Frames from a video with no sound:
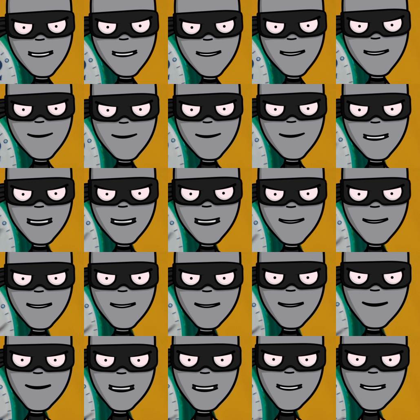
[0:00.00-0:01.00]
albo który
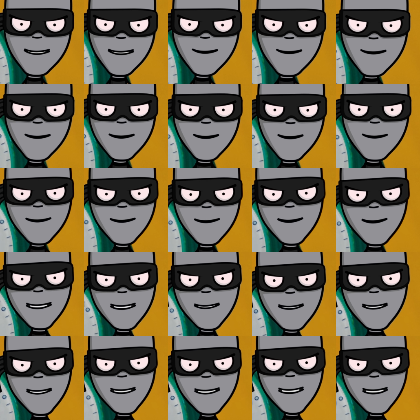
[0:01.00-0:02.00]
według Was
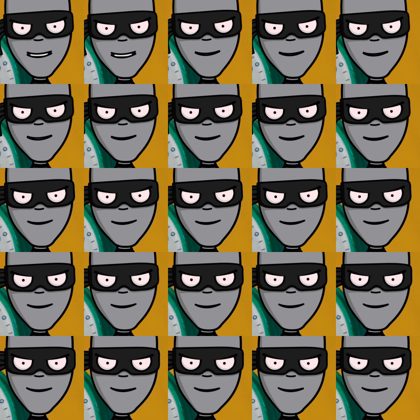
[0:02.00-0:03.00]
będzie najlepszy.